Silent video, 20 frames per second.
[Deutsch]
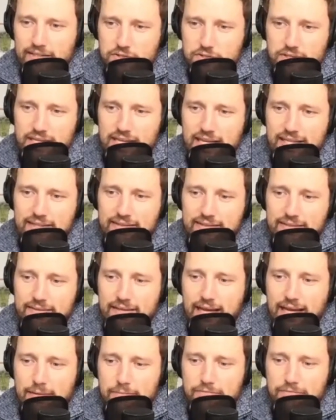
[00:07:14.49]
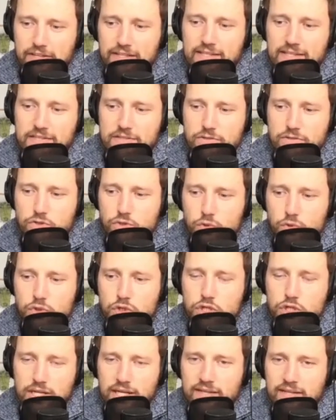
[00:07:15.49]
Also der hat einfach diesen
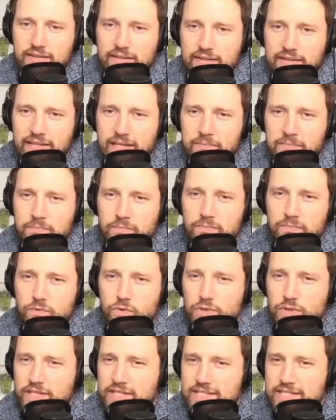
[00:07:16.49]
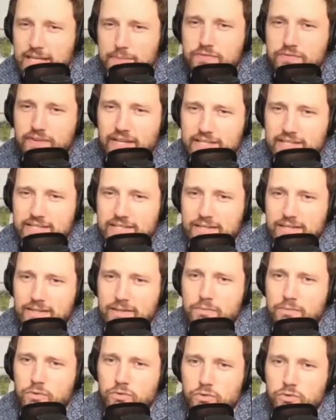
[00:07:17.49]
Zustand, in dem du dich selbst vergisst, in
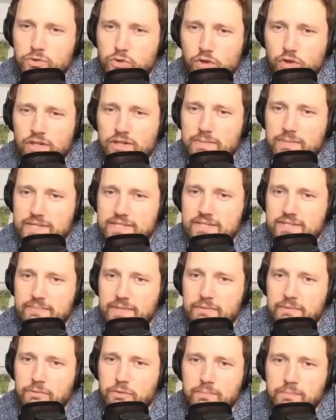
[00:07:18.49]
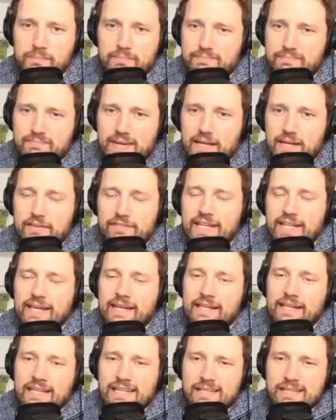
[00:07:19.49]
dem du im Tunnel bist, in dem du mehr oder
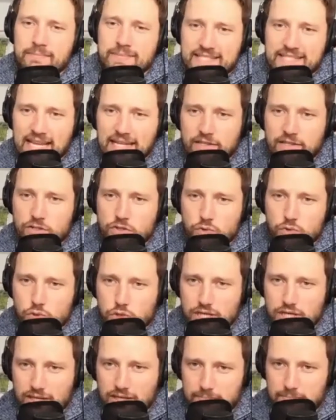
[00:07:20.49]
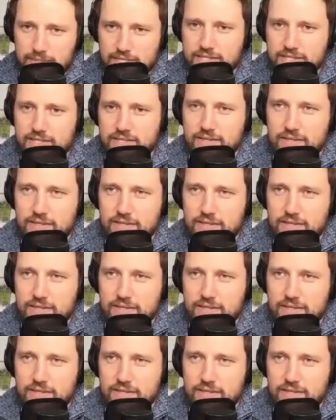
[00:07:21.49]
weniger in einem Zen-Zustand bist,